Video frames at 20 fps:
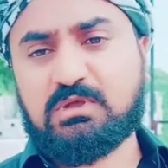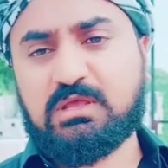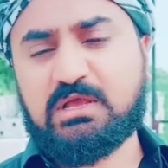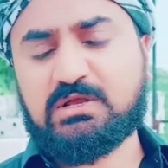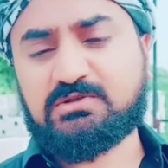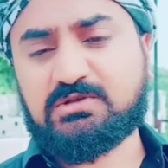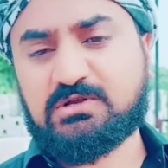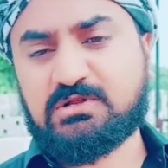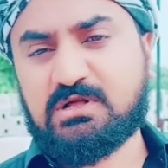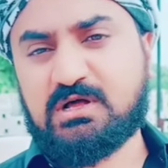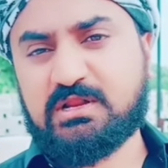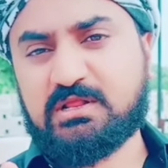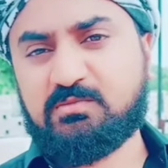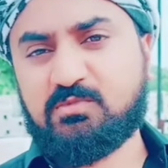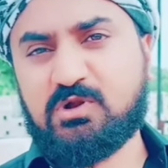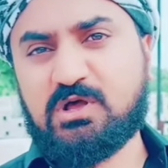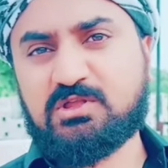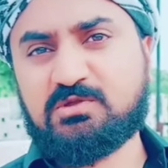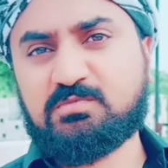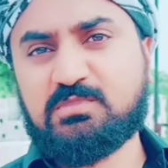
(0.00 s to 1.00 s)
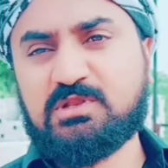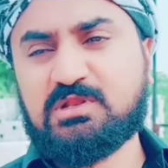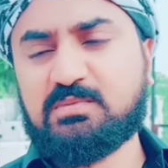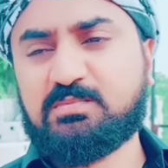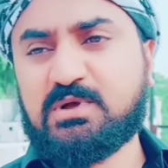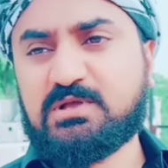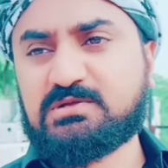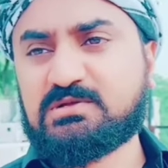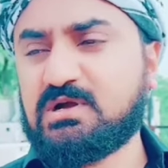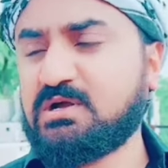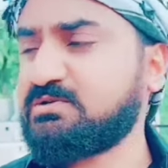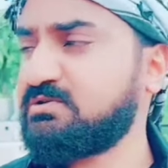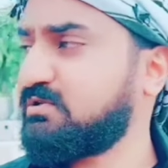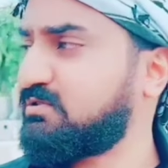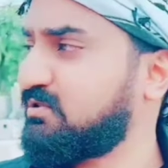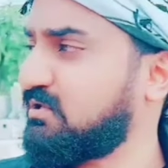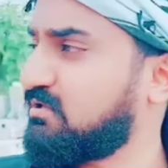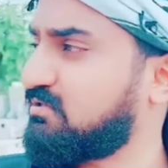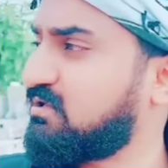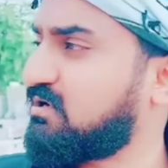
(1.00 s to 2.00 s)
एक सरकारी मुलाजमीन के पास कहाँ से
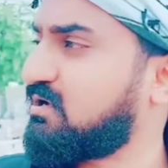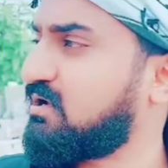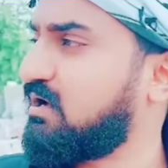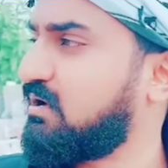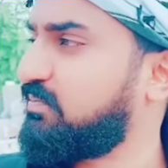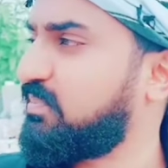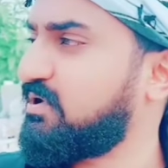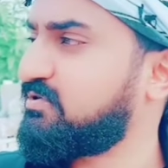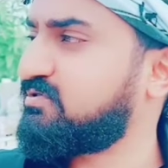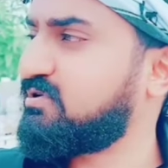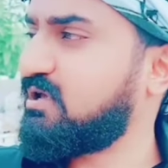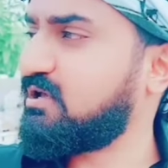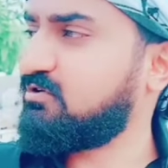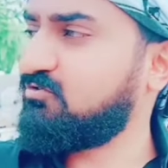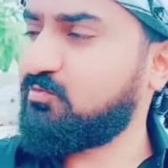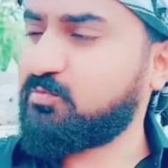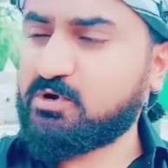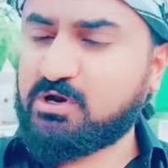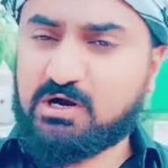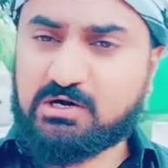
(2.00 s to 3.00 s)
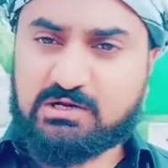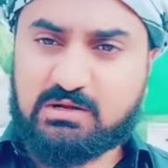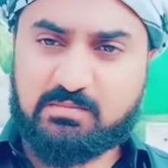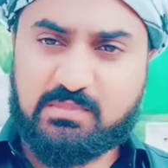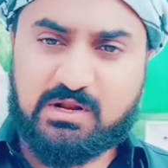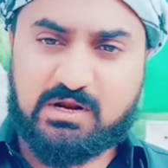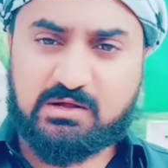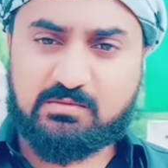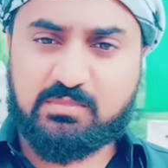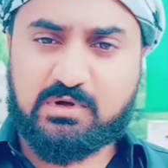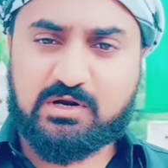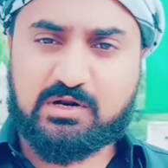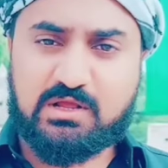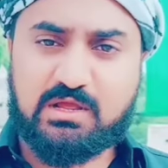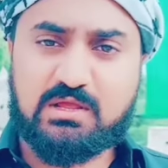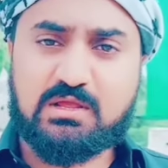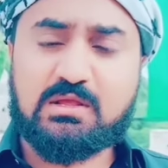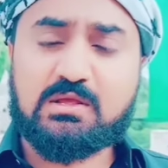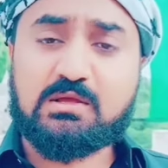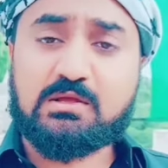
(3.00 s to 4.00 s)
इतनी तनख्वाह पैसे आए कि वो प्लाट का मालिक बन
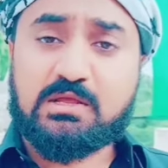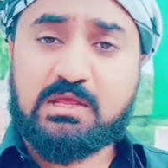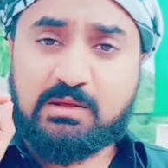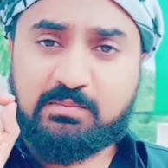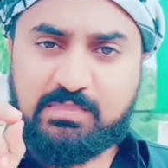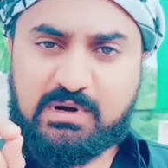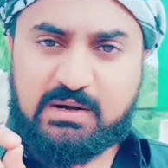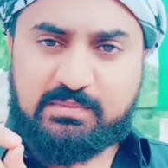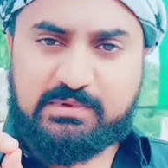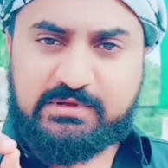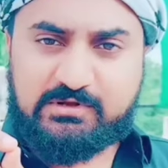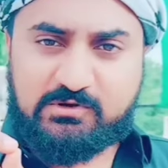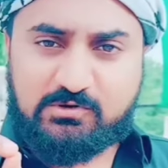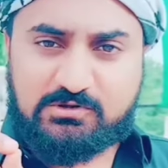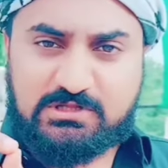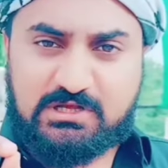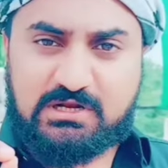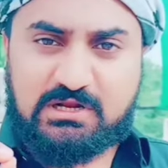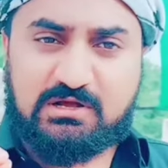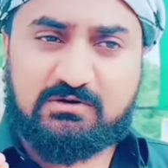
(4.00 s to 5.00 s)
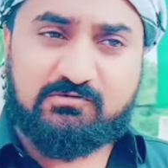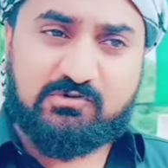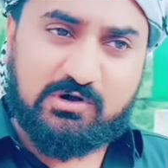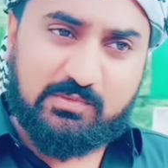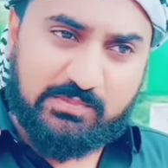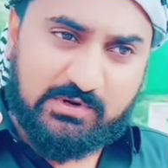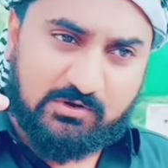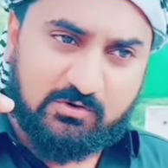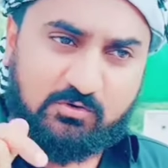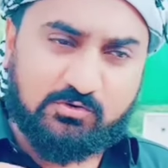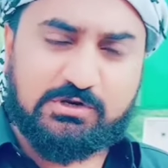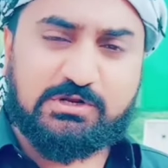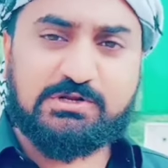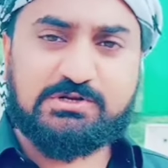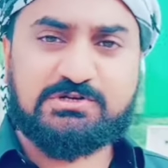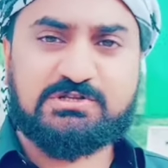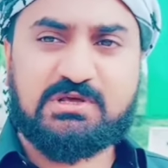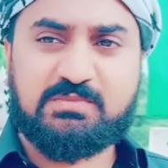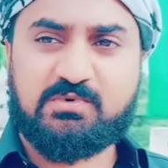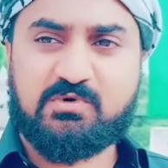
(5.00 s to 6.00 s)
गए हिब्बा भी जो होता है ना वो अपने खूनी
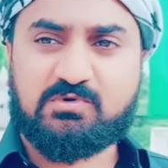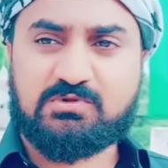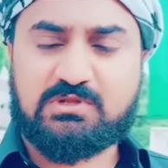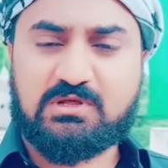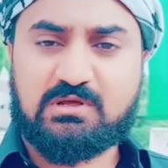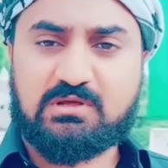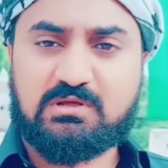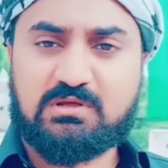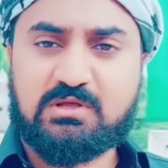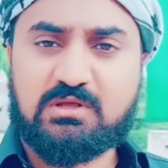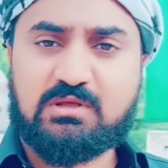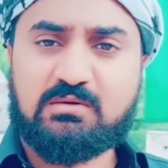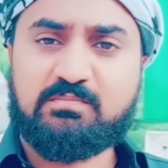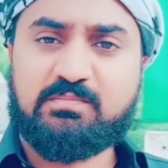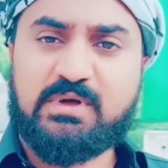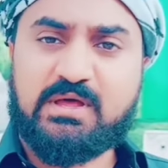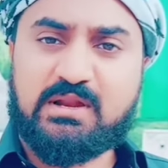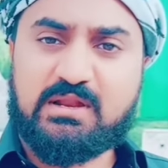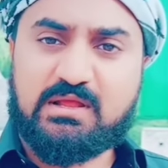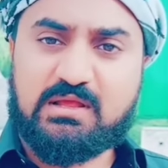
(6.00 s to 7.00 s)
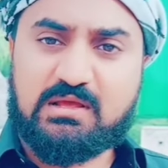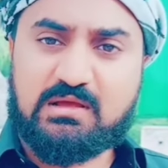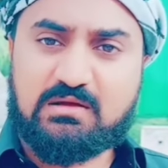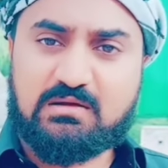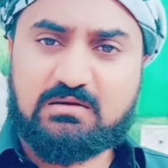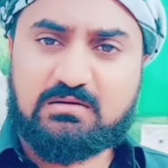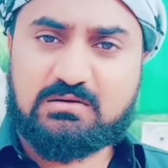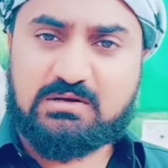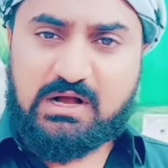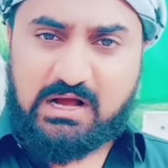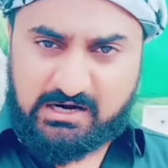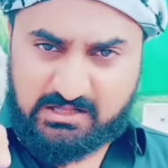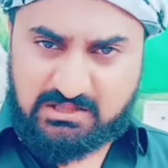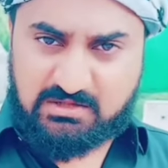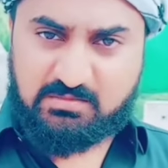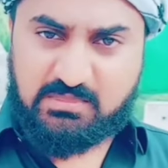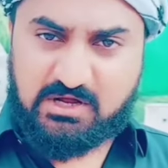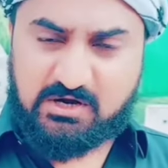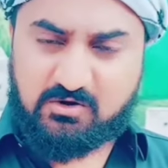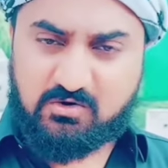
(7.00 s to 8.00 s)
रिश्ते पे होता है पहले घर
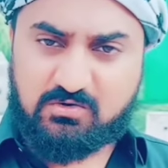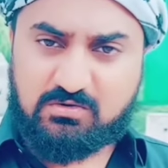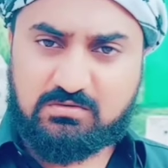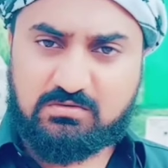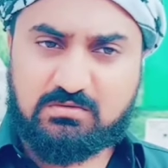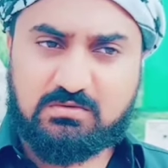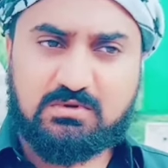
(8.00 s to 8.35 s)
संभालो